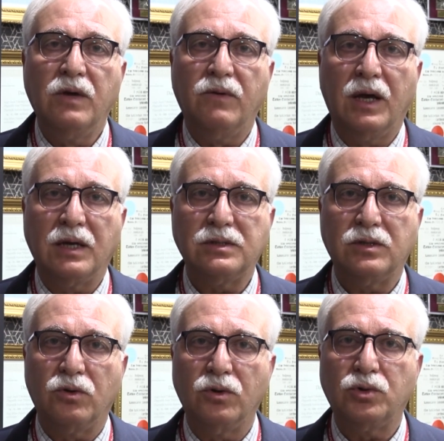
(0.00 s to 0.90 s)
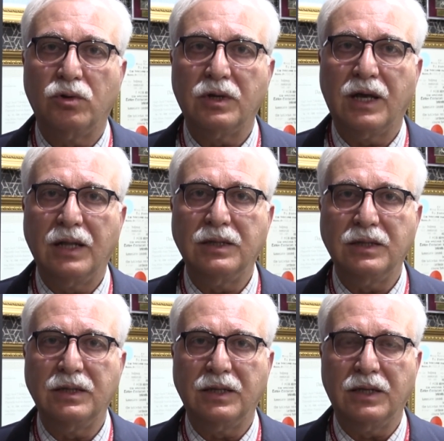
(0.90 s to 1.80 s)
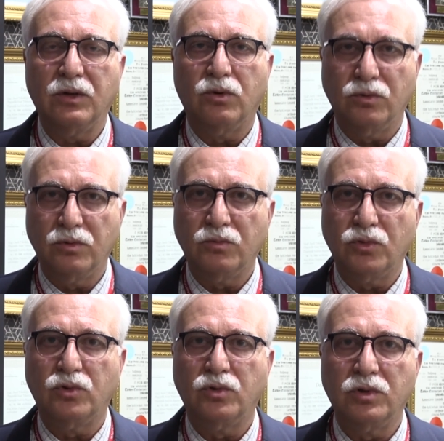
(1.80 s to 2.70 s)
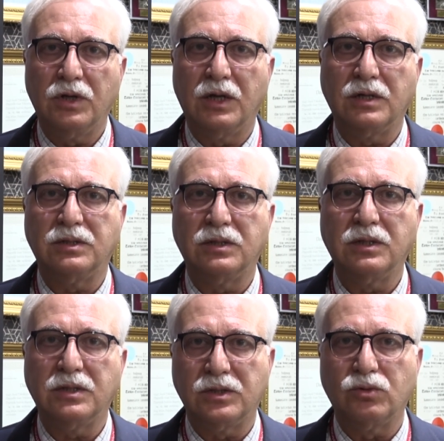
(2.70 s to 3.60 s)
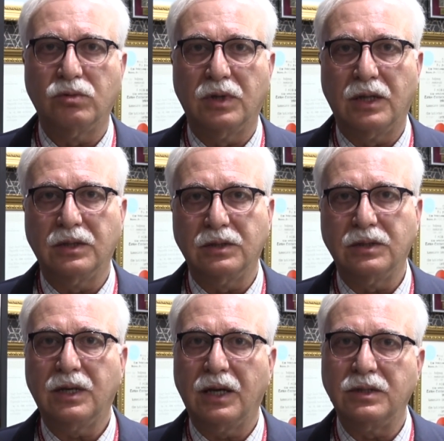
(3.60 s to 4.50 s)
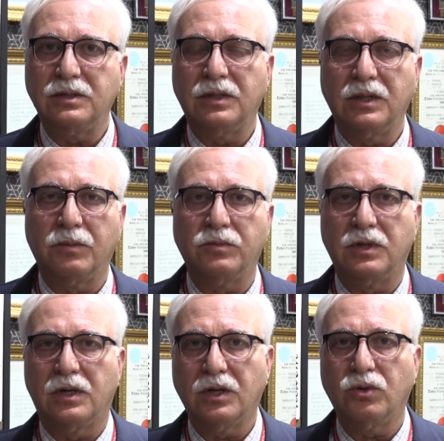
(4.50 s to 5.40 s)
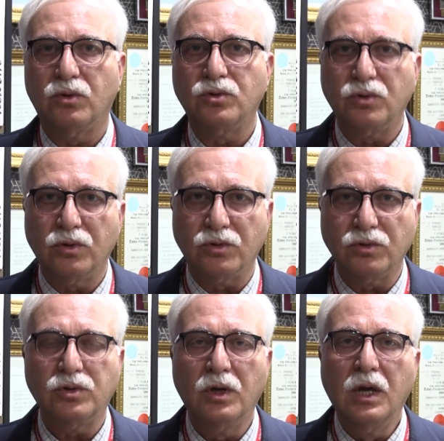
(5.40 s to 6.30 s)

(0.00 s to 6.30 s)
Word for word: ve hasta kontrole geldiğinde de onun bu ilaçları nasıl kullandığını kendisine yaptırarak gözlüyoruz